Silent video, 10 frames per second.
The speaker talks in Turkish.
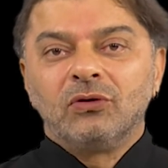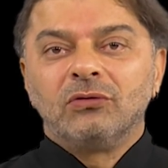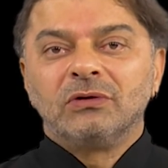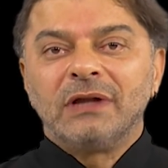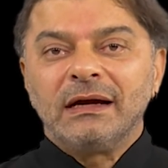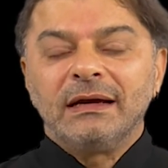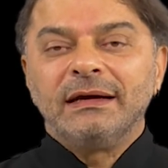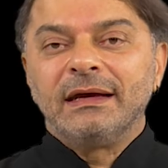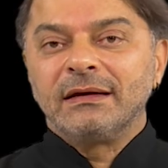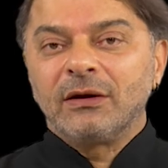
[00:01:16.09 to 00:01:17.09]
dolgularla
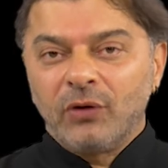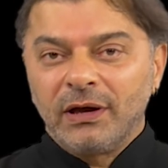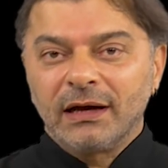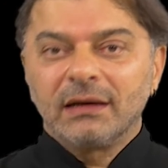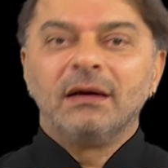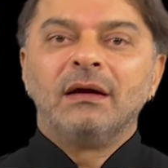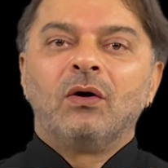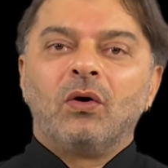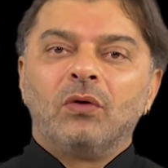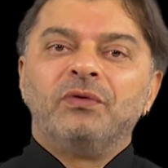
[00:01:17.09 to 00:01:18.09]
yerine koyarak
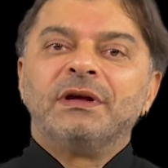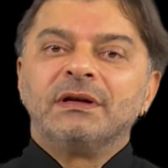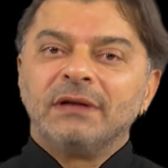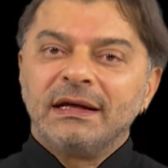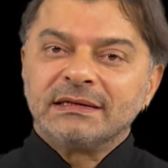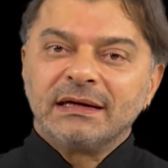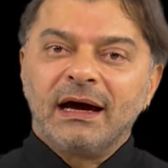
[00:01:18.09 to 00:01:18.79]
onların eski